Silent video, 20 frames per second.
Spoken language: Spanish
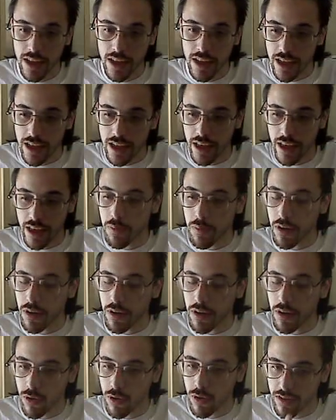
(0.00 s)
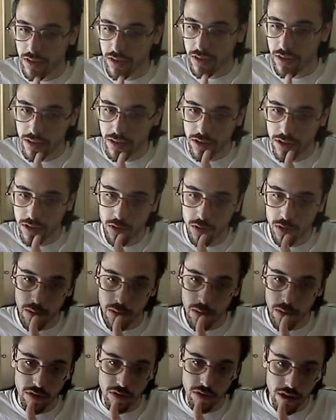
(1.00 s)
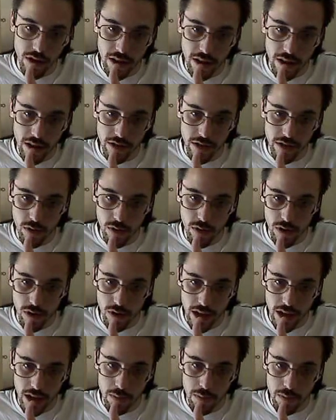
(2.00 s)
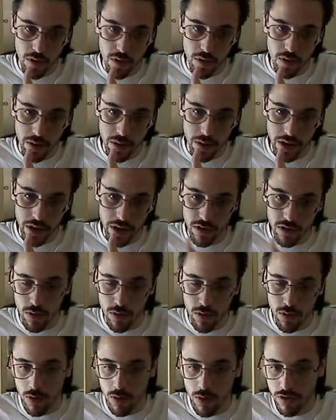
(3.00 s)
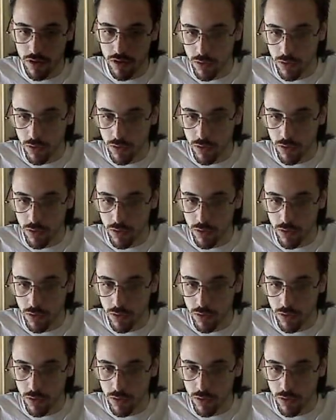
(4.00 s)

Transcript: que pasó a ser segunda persona del singular por respeto, luego ese uso